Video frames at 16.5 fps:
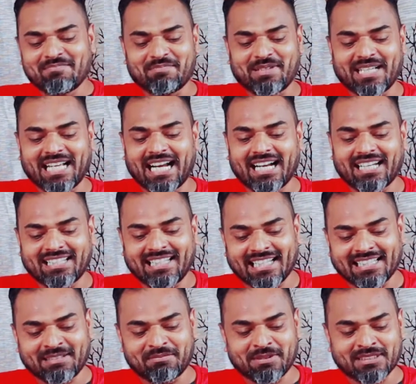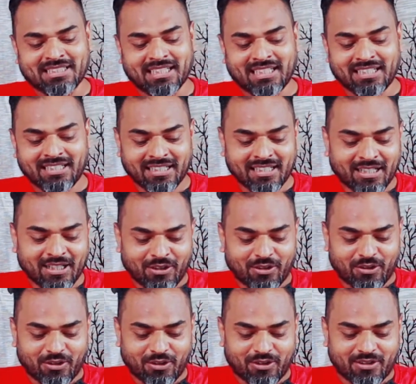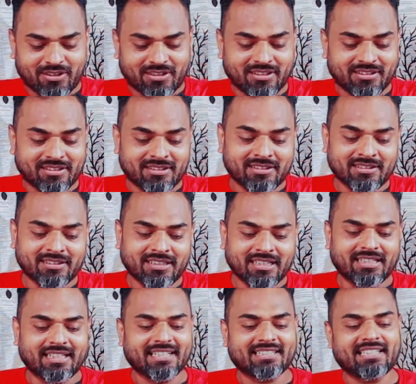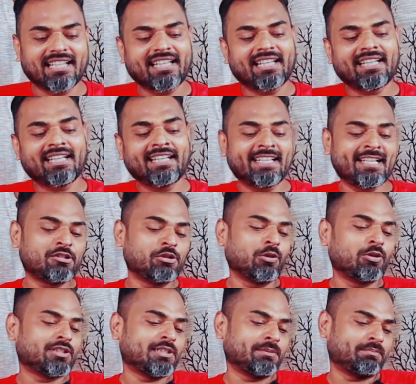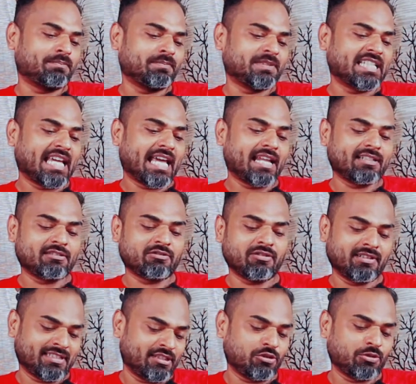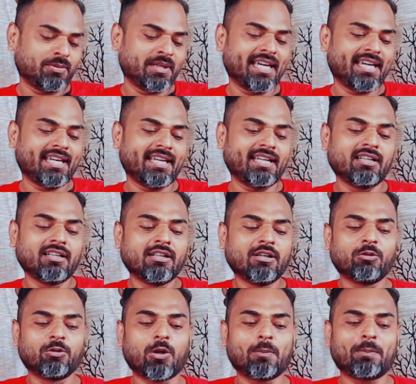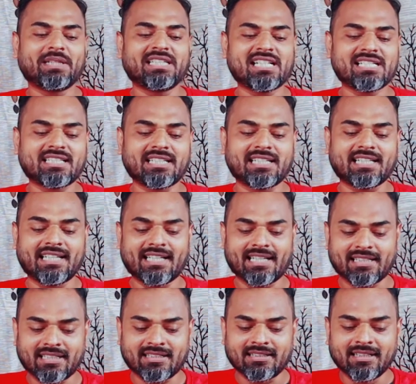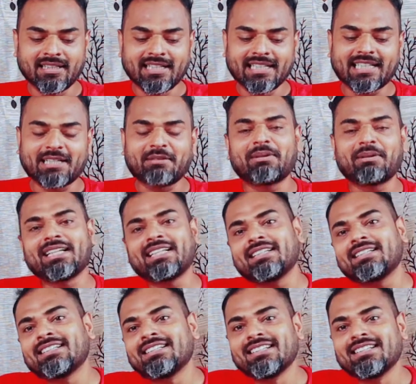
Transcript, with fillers: बिगाड़ दिया था मज़ा और लगता है ये जोलो चिप चैलेंज और ये जो है उनको पता चल गया था कि भाई